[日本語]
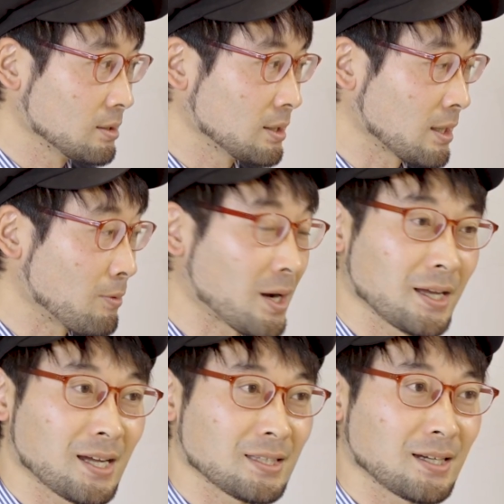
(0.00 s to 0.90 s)
なんか若
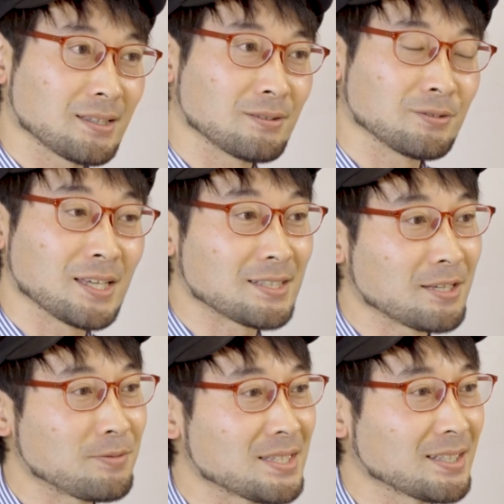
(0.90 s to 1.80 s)
い方が出る
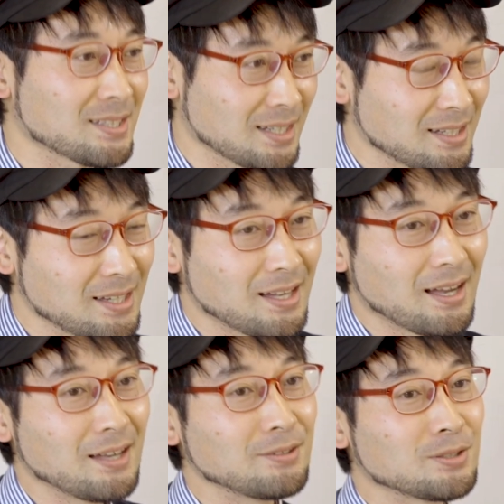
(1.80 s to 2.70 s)
デザインフェスタですか、
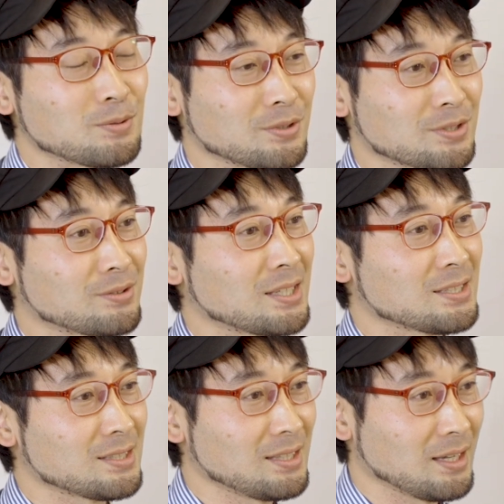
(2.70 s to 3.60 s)
ああいうのにもこう出展
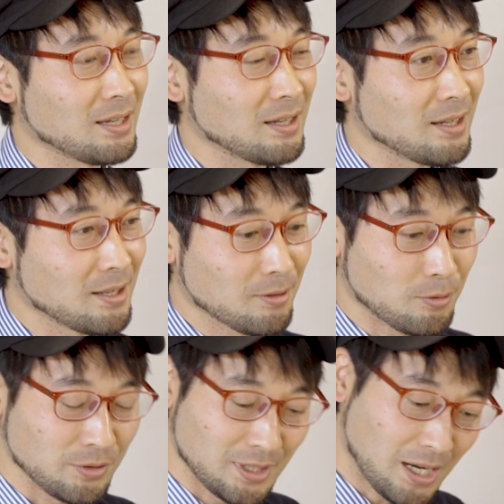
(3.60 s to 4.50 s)
して
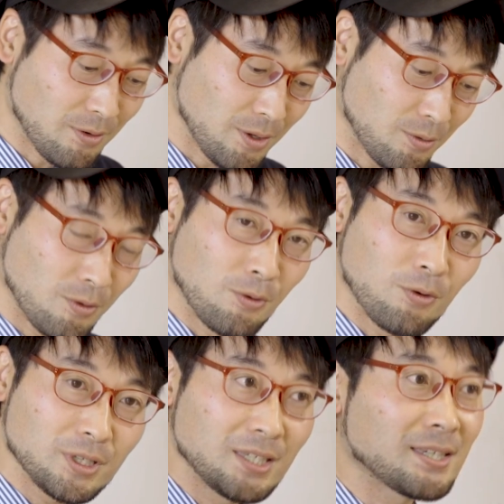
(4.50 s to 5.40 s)
こう似顔絵をこう
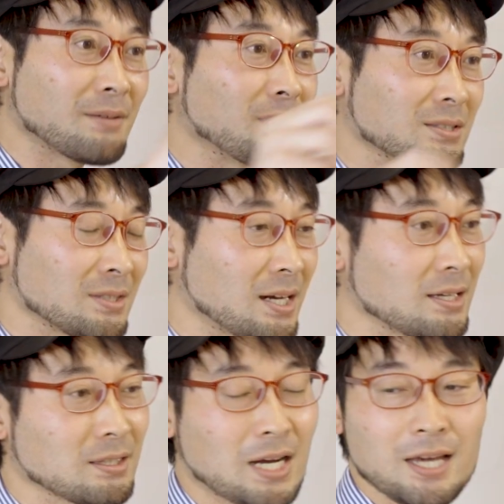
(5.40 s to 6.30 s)
大きいキャンバスに描
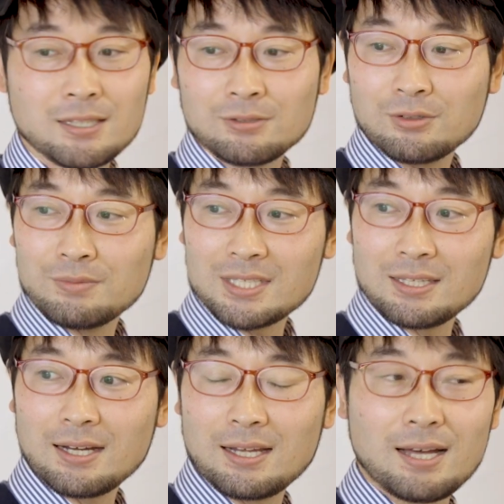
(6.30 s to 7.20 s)
いて描いてるところを見せ
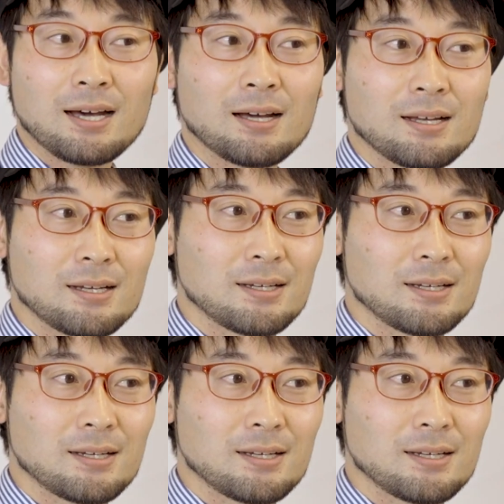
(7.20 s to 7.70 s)
ながら、